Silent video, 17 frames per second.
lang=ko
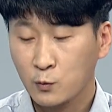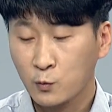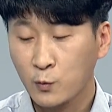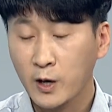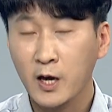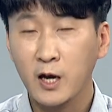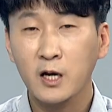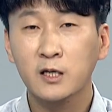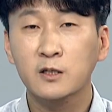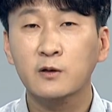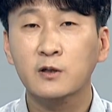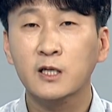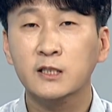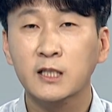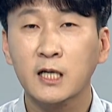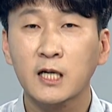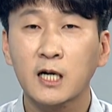왜
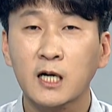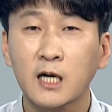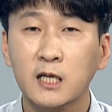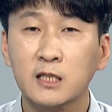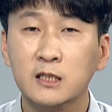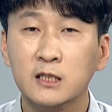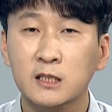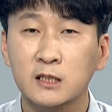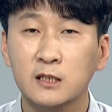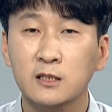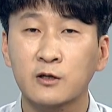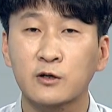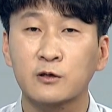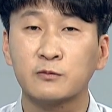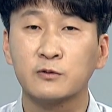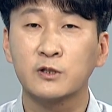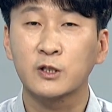그렇게 생각하는지를
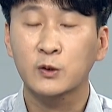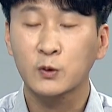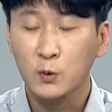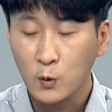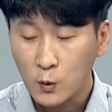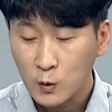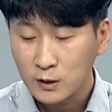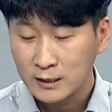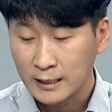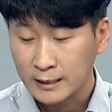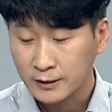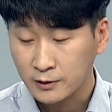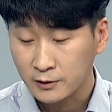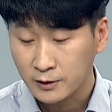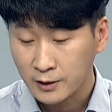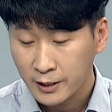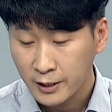여러분들이 꼭
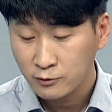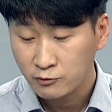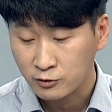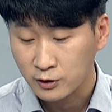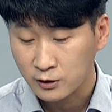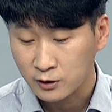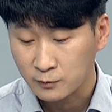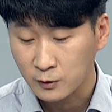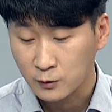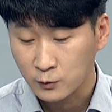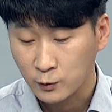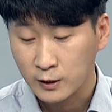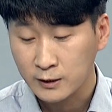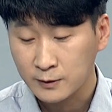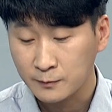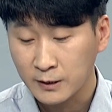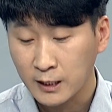작성을 주셨으면
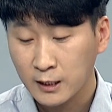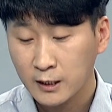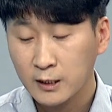좋겠습니다.